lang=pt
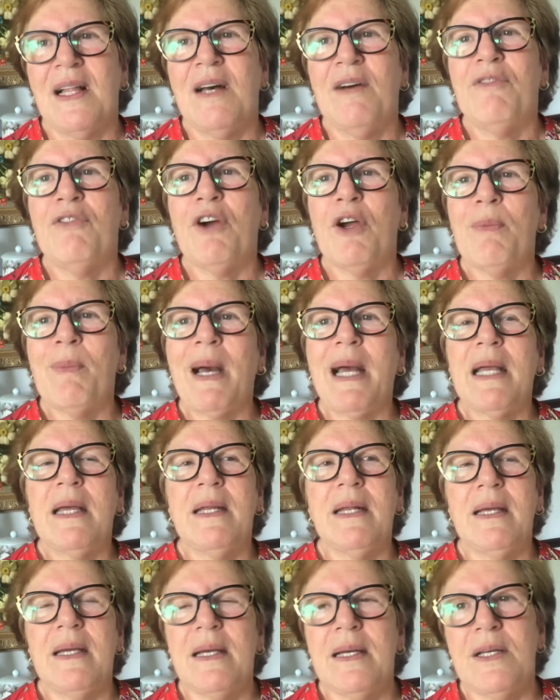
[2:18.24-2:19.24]
Foi uma
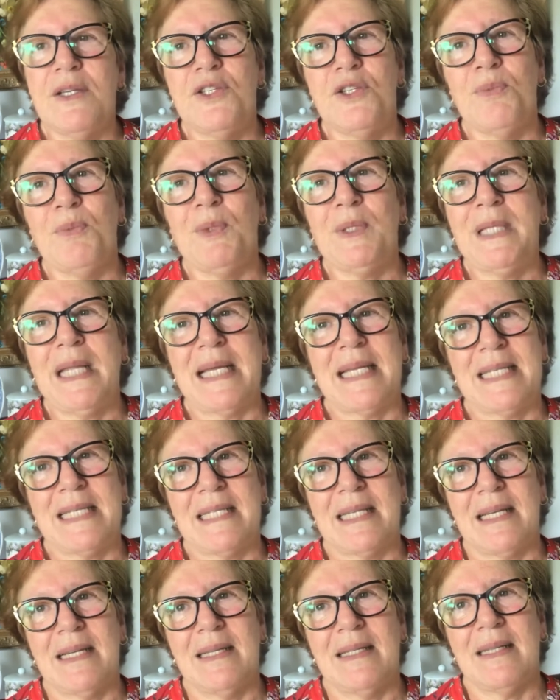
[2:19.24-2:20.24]
grande
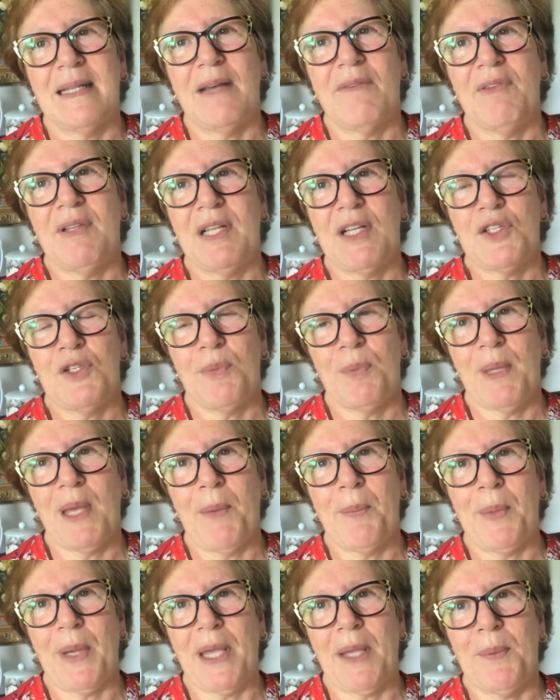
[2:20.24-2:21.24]
mudança na vida de
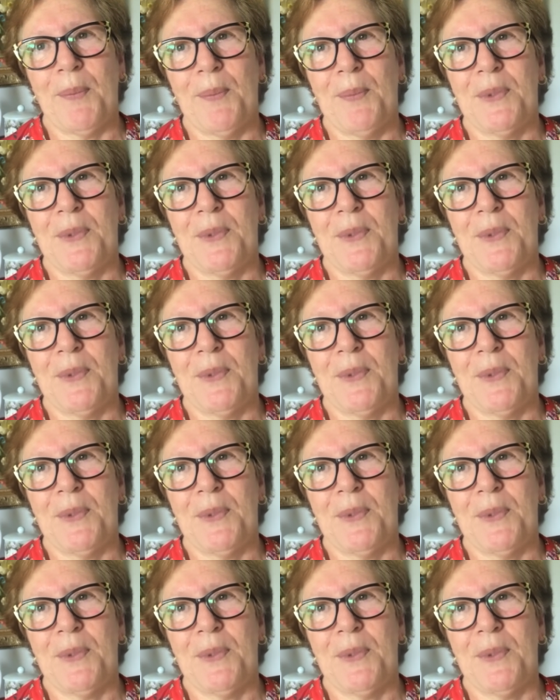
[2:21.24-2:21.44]
minha mãe,